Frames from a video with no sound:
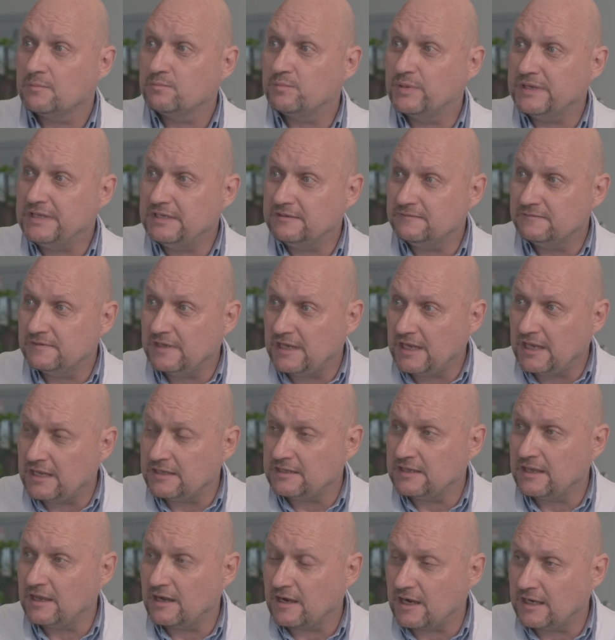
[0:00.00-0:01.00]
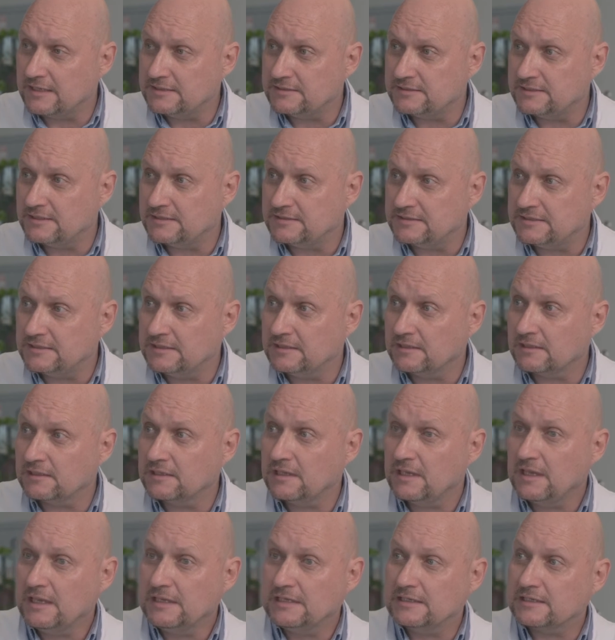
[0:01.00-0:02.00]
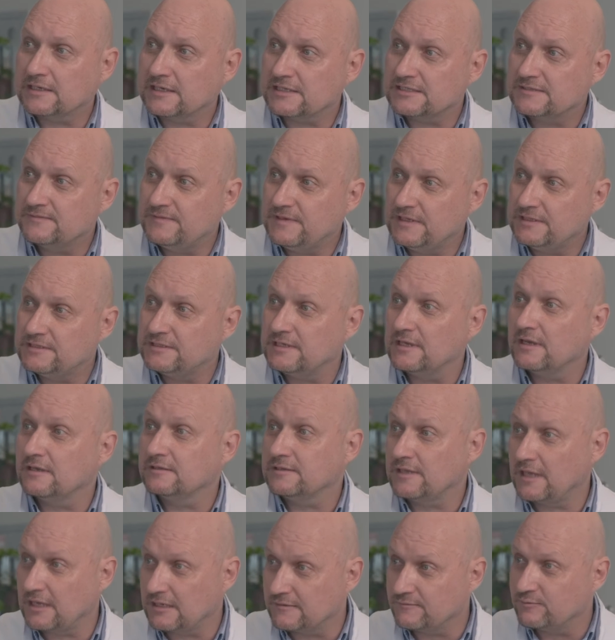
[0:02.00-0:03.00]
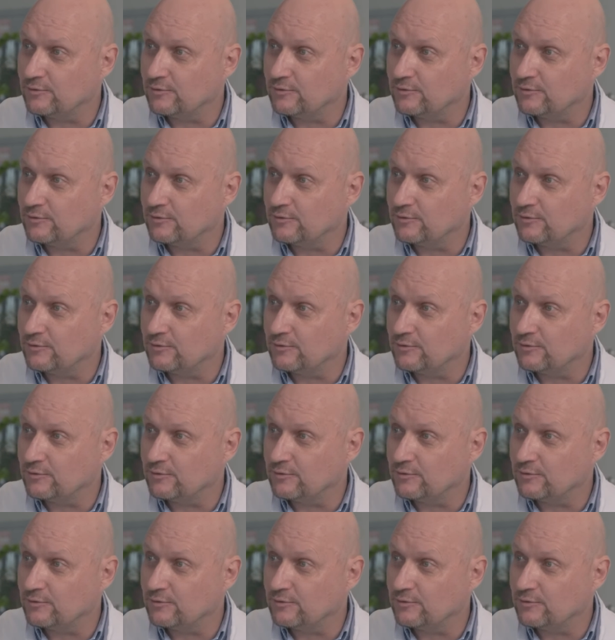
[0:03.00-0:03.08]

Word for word: появление антител и развитие на их